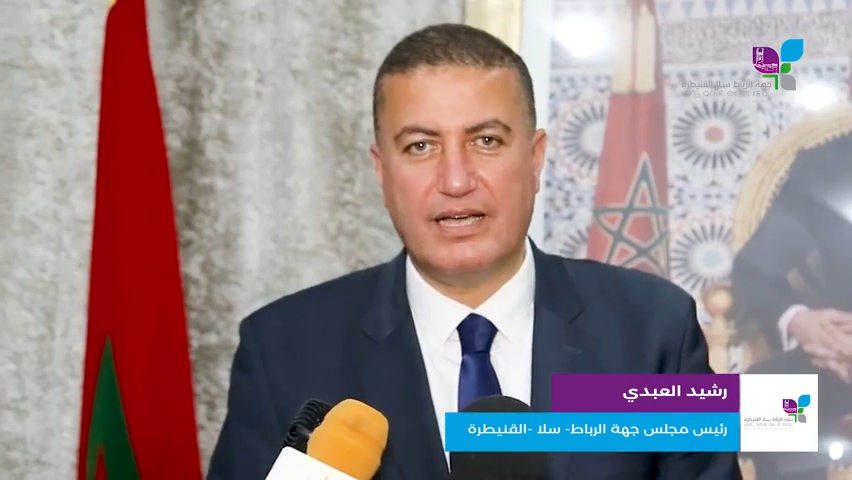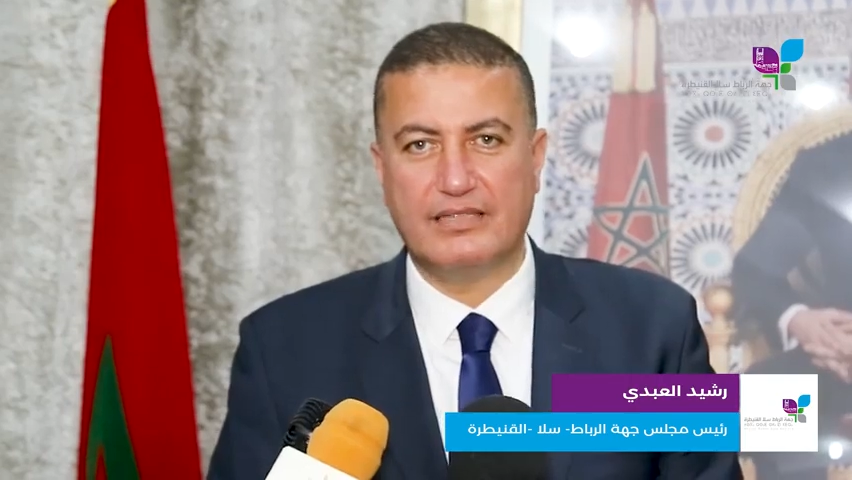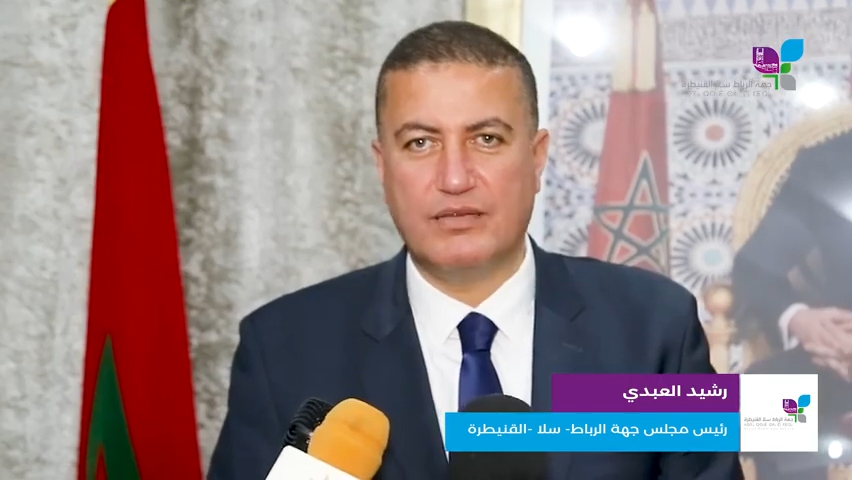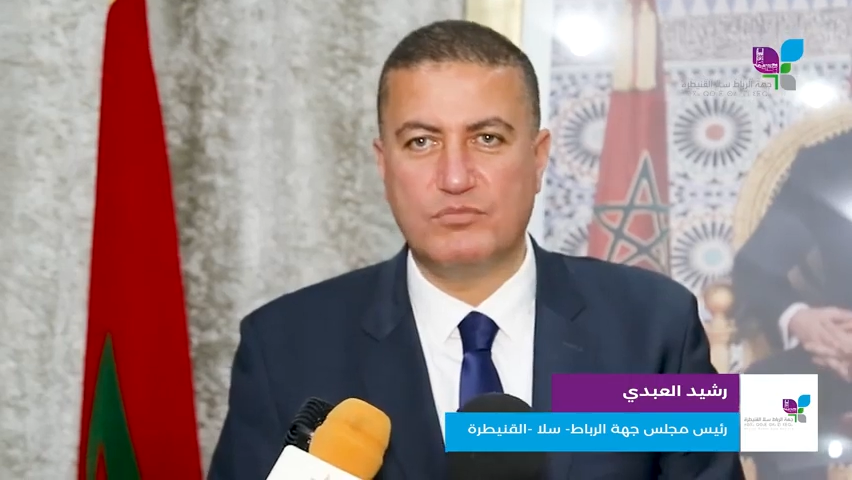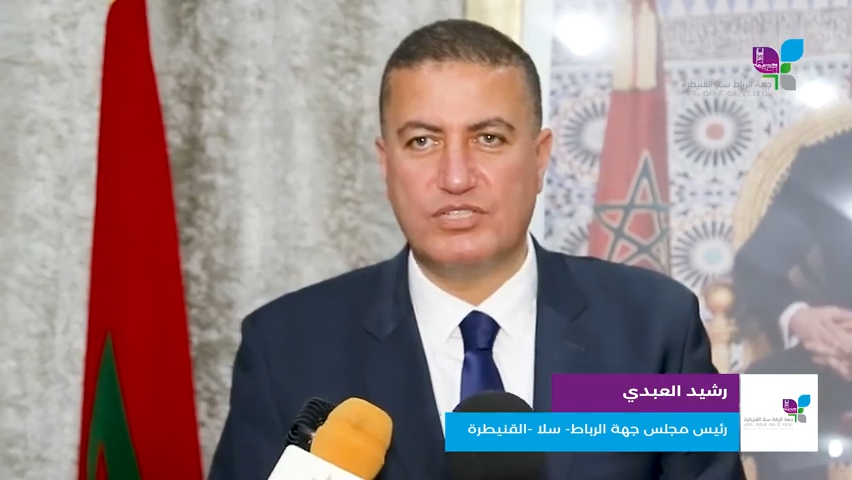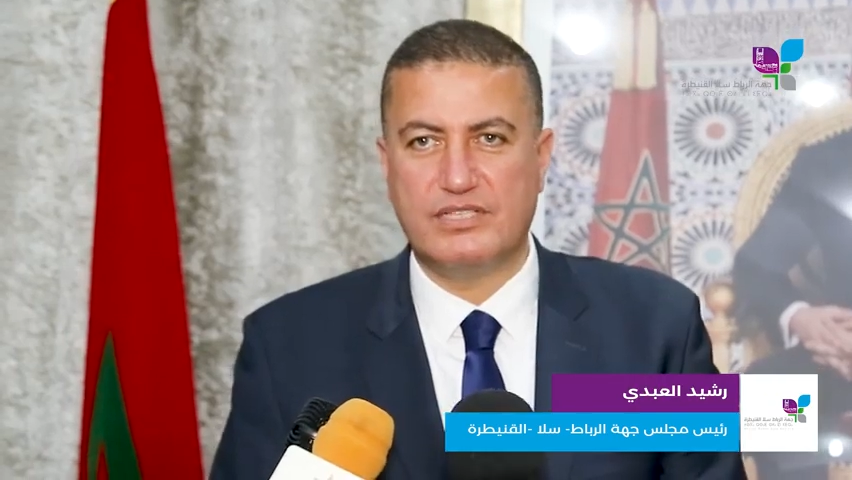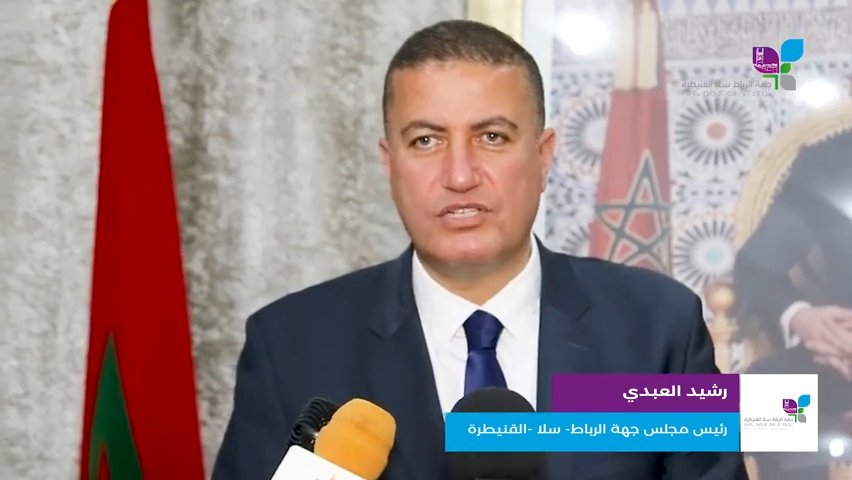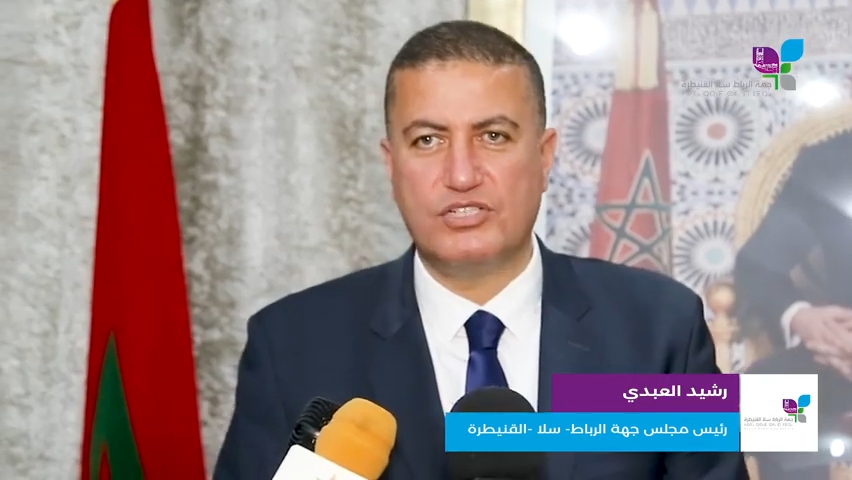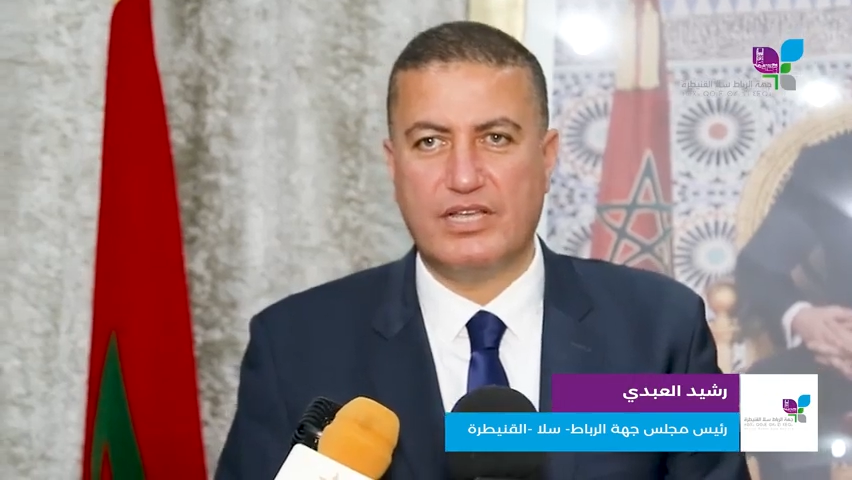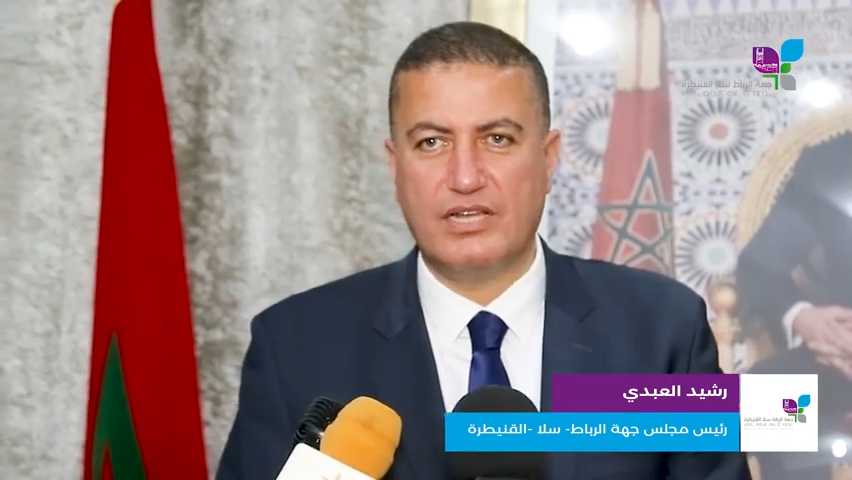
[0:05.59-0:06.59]
عقدها مجلس
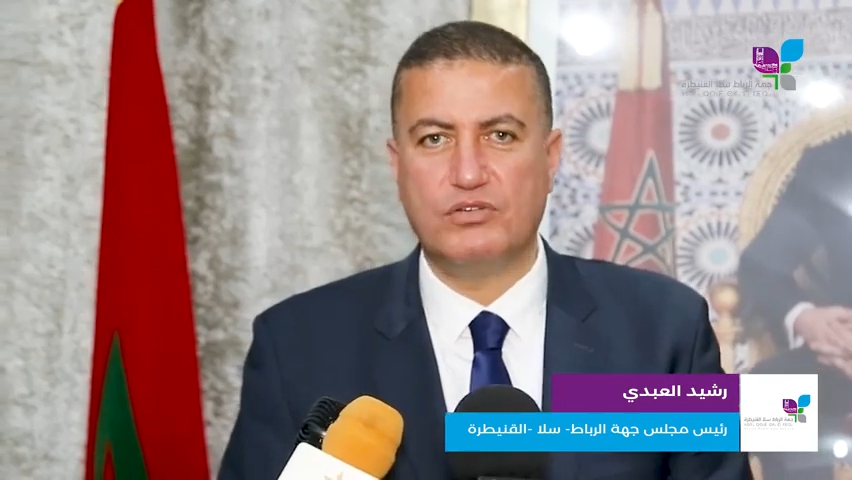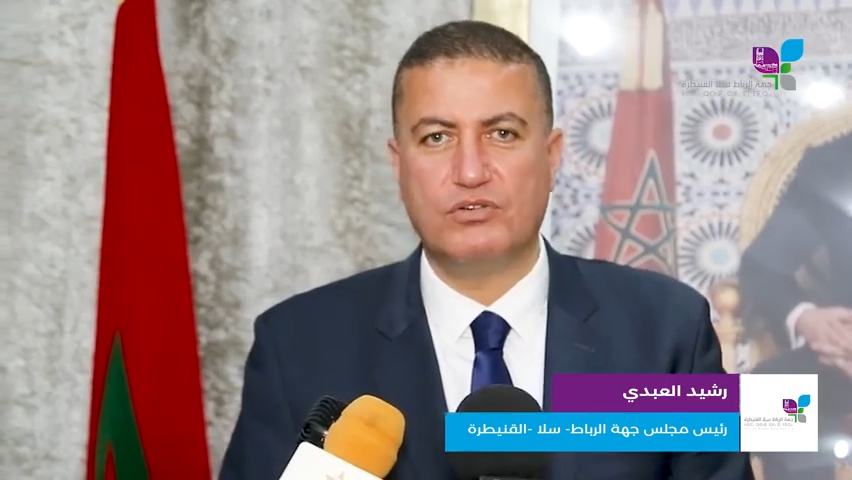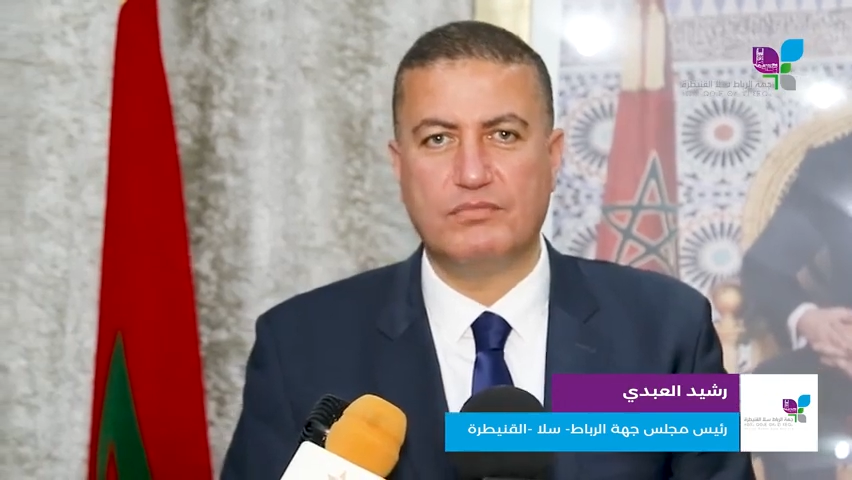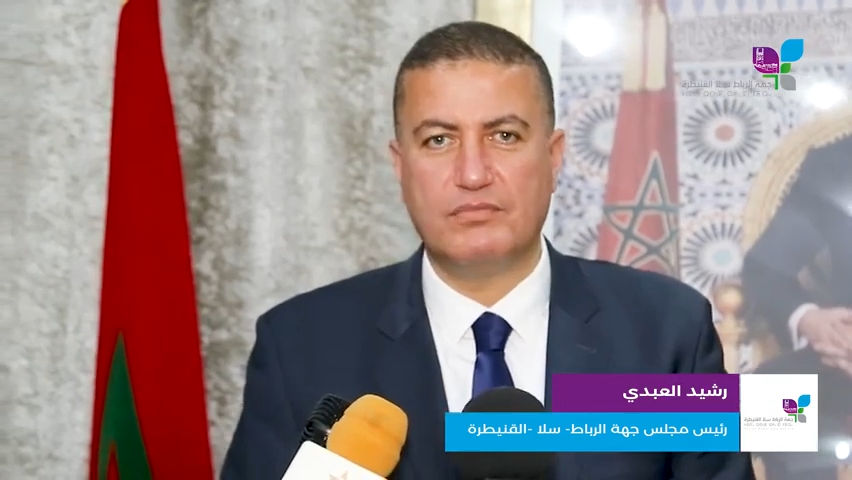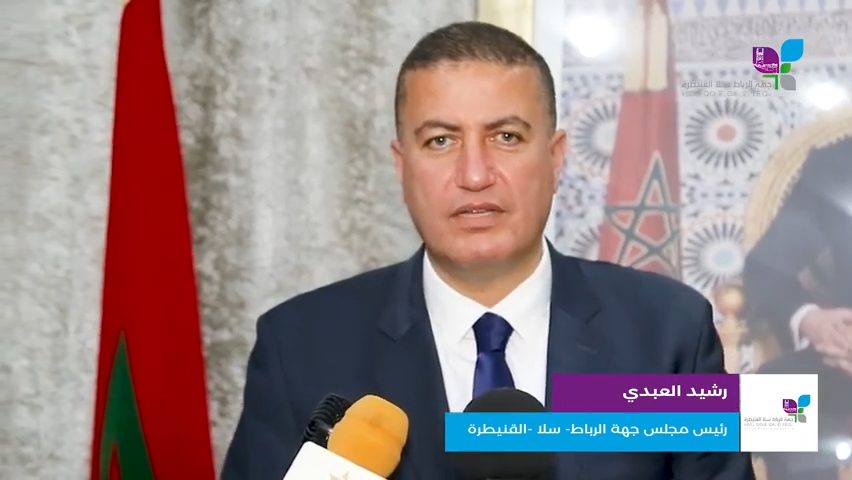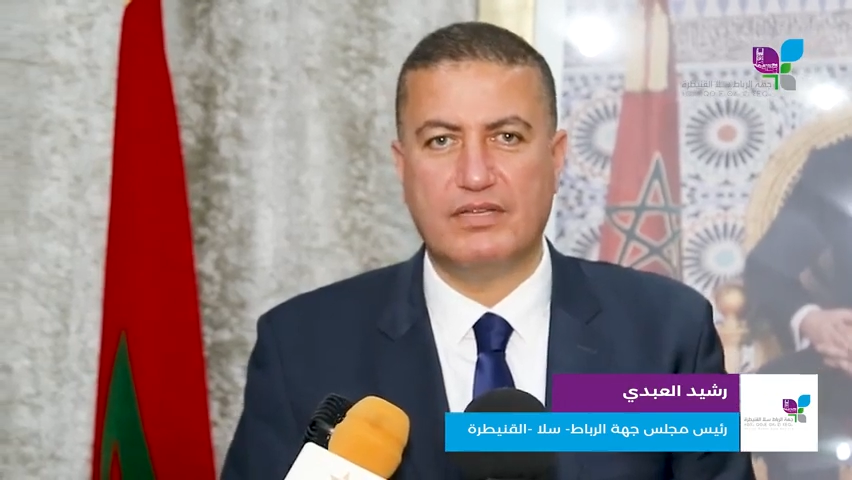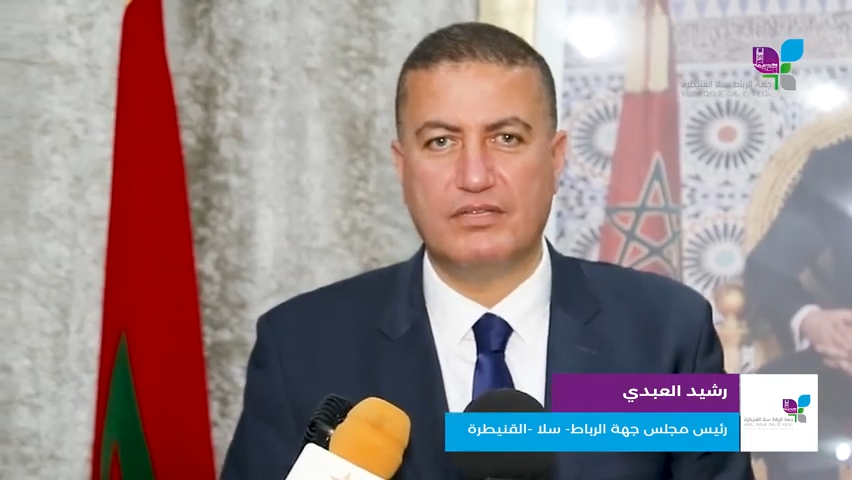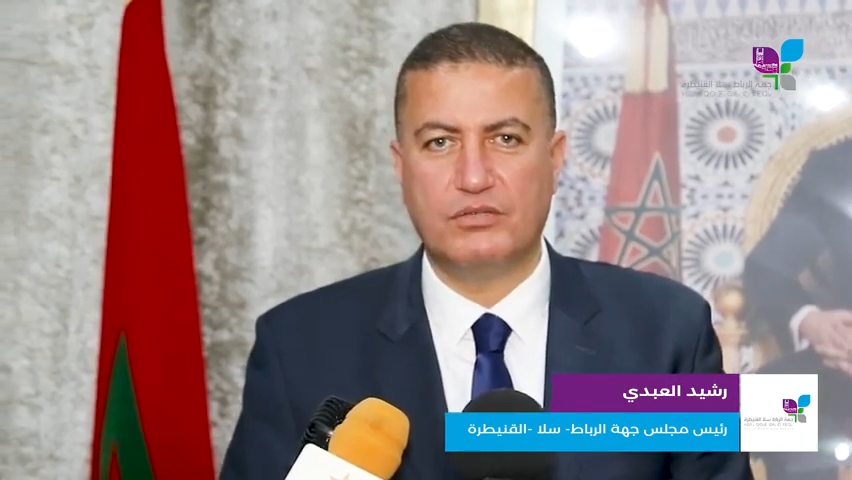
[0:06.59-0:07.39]
الجهة اليوم آه،